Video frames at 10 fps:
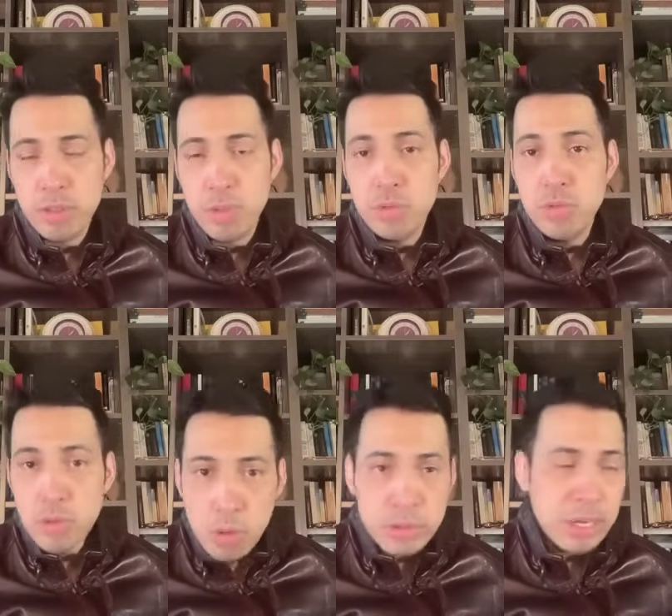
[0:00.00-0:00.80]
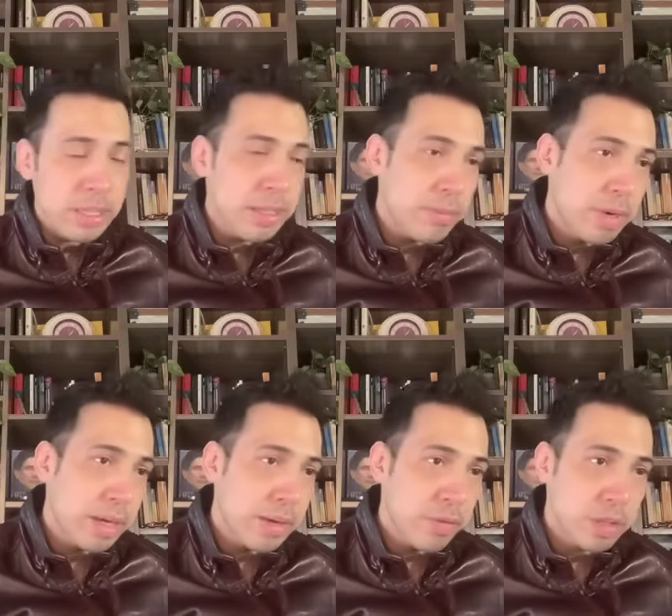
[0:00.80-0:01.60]
someone who knows Latin
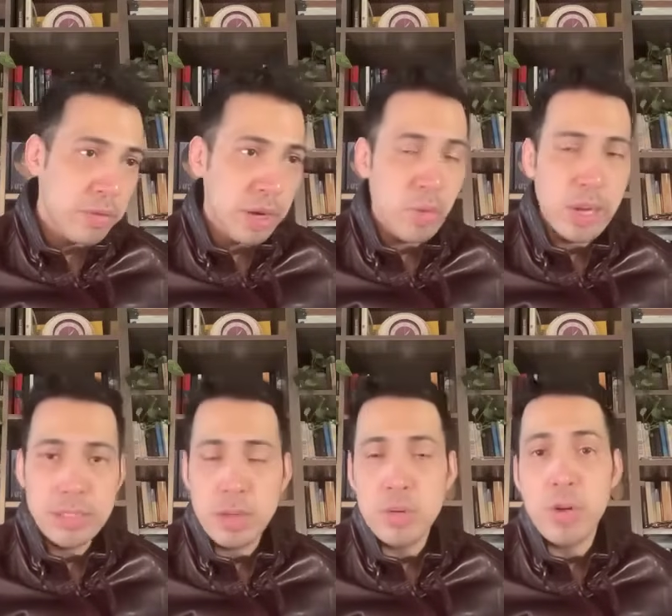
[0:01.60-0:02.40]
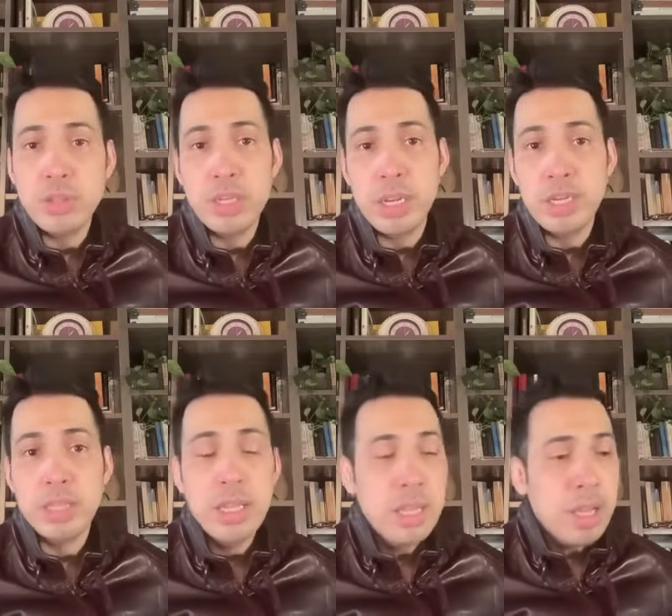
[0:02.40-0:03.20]
American affairs very well, and someone who also cares
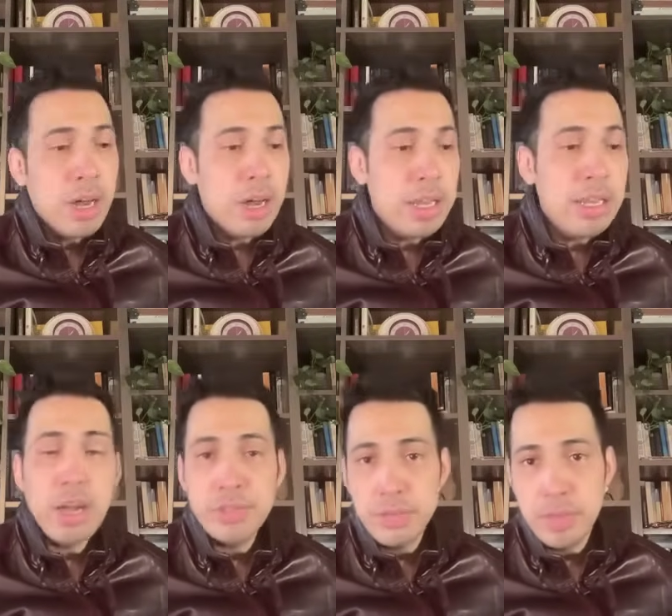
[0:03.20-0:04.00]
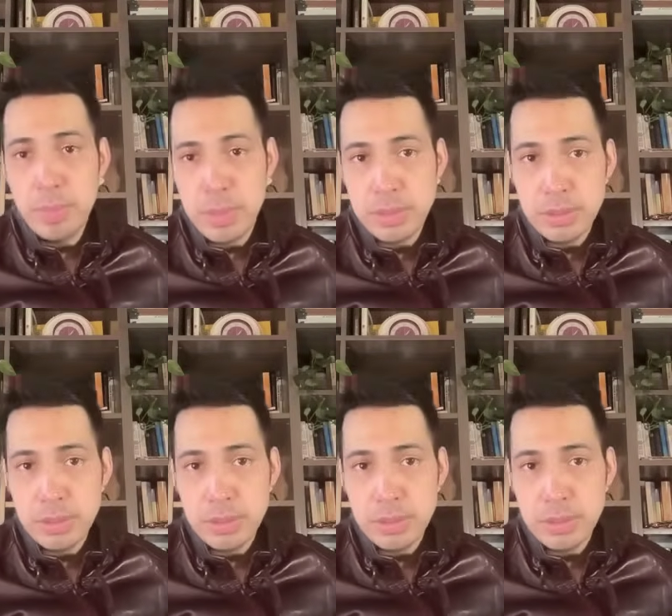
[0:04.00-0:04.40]
uh, and loves the Philippines.